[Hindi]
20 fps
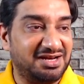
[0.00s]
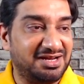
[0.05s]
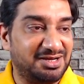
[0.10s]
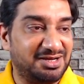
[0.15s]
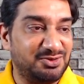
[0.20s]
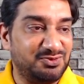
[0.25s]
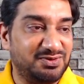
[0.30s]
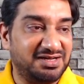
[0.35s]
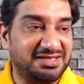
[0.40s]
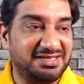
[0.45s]
लगा
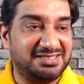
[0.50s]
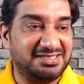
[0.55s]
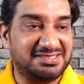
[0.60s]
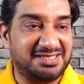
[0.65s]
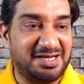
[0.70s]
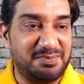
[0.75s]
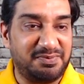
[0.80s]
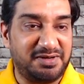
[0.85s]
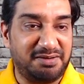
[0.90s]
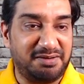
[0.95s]
हुआ है ये
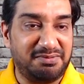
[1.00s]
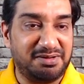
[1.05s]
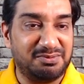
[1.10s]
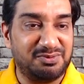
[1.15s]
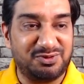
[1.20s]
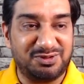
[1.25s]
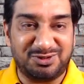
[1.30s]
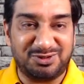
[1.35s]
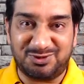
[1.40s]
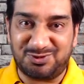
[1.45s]
सारे प्रीमियम
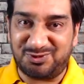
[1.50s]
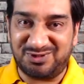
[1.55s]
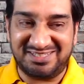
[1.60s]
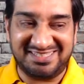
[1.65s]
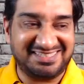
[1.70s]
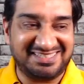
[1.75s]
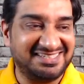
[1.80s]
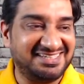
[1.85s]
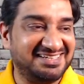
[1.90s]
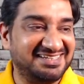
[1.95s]
होंगे तो छोड़
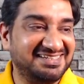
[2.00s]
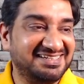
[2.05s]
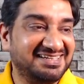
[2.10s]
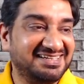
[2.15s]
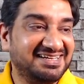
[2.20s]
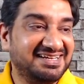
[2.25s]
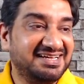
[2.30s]
देते हैं इन्हें